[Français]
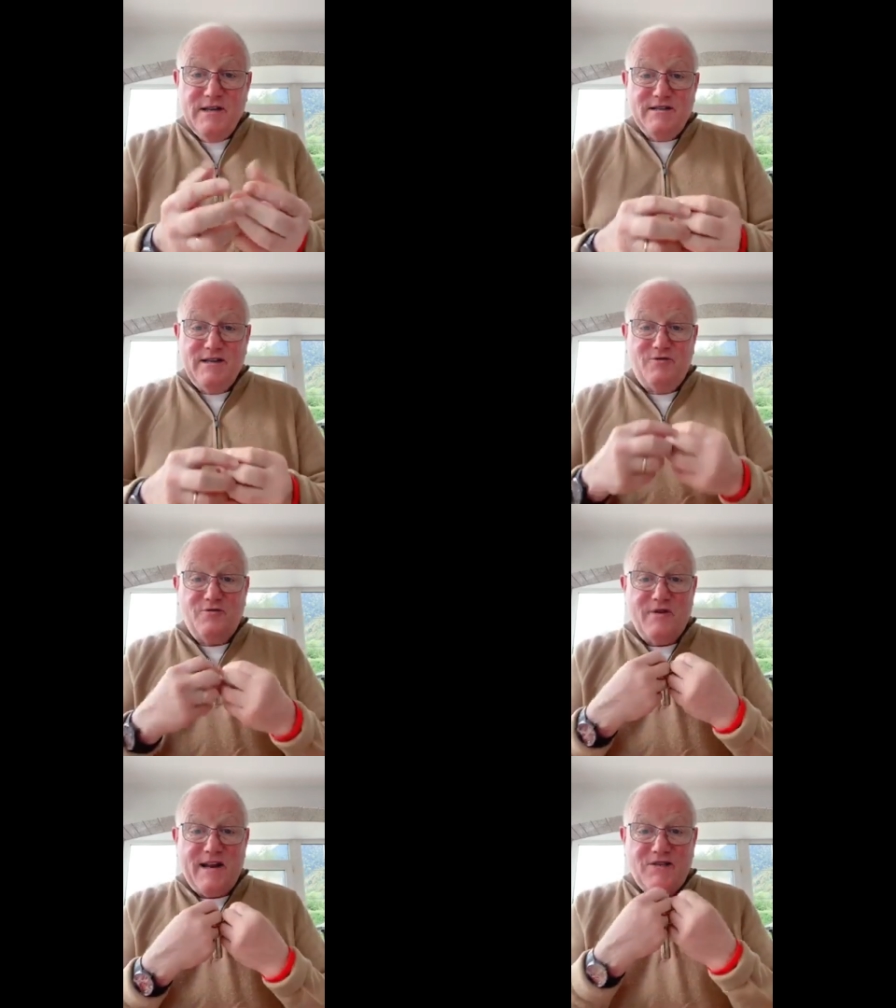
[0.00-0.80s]
Si
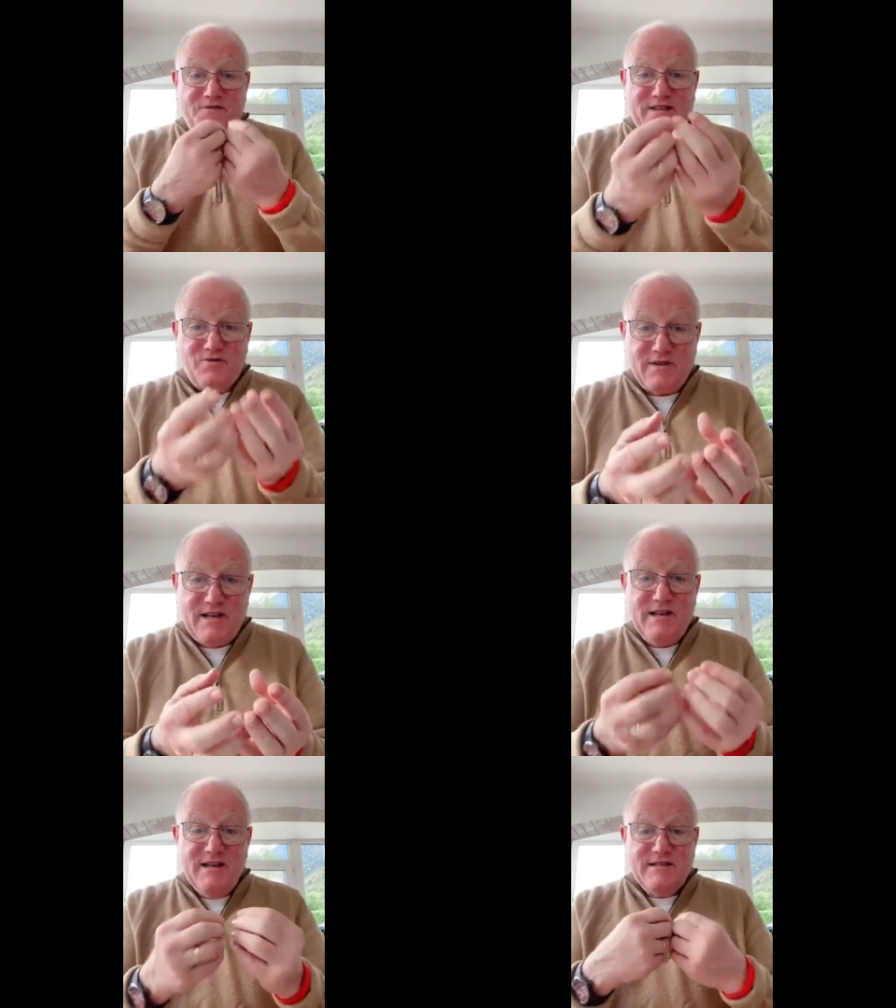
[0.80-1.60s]
tu te laisses
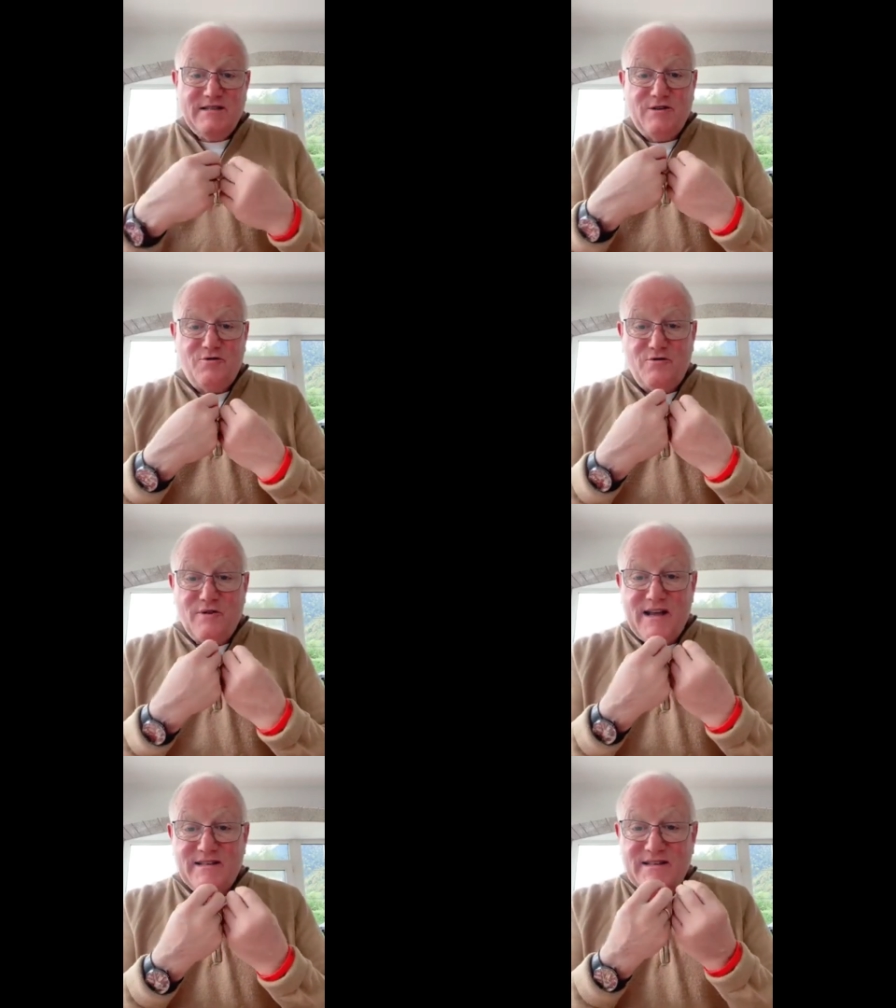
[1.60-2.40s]
façonner, si tu te
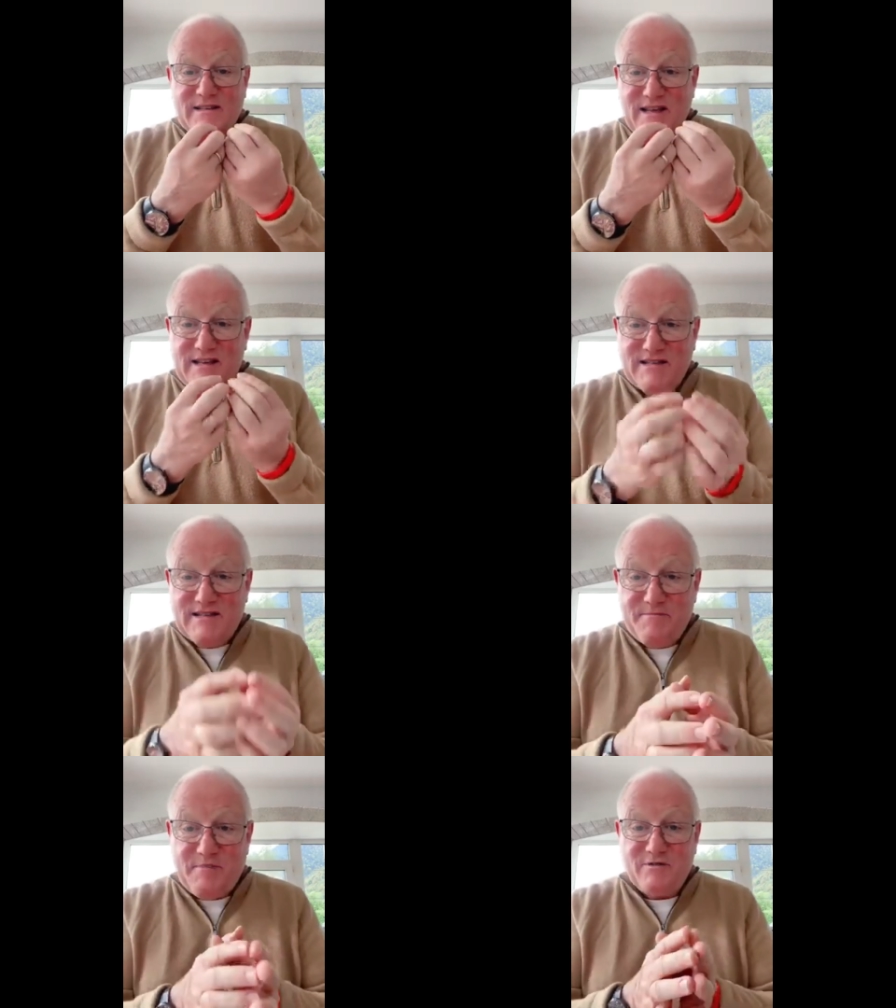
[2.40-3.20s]
laisses
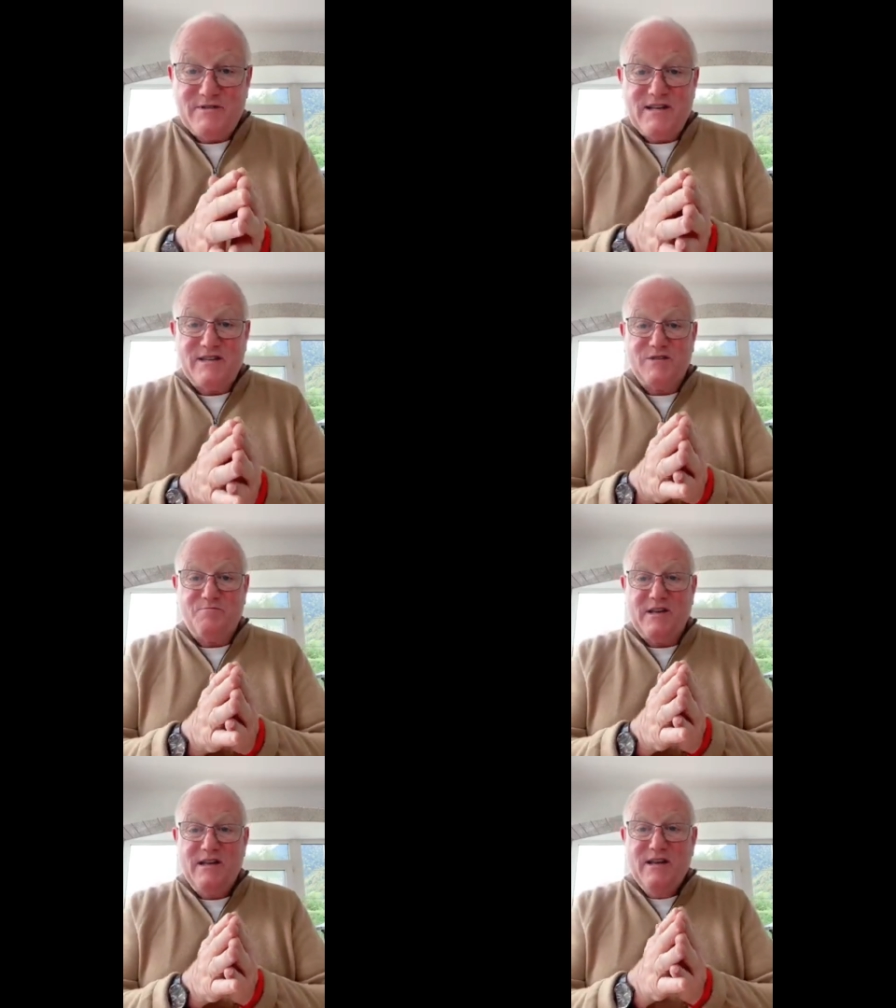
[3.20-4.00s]
aiguiser par le
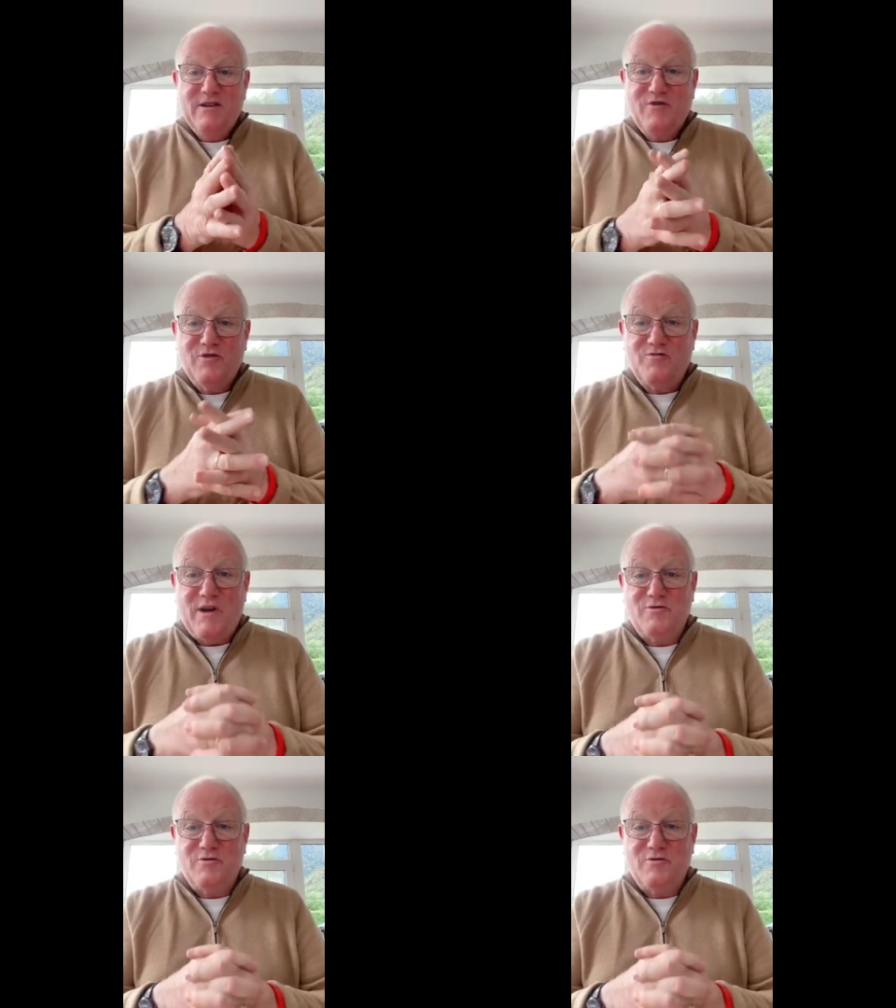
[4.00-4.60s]
Saint-Esprit que tu as